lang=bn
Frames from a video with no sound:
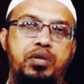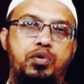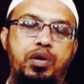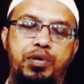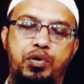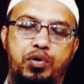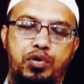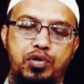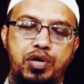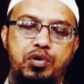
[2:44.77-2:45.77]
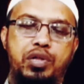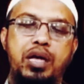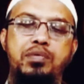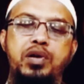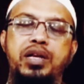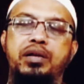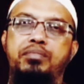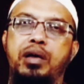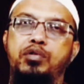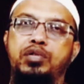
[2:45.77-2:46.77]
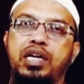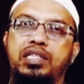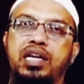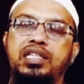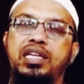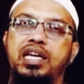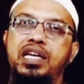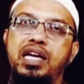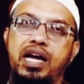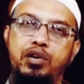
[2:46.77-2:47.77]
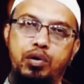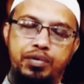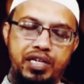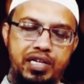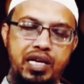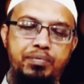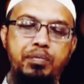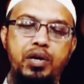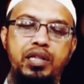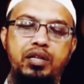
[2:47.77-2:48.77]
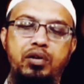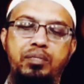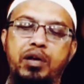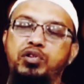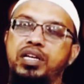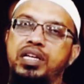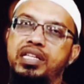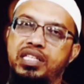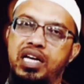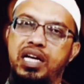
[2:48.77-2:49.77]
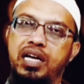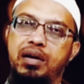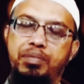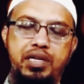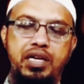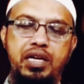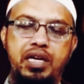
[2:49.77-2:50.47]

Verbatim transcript: যদি আপনি গণতন্ত্রের কথাই বলেন মানুষ যা চায় সেটাই আইন হবে সেটি আপনি বলেন তাহলে মানুষ কি এটা চায় আপনি কি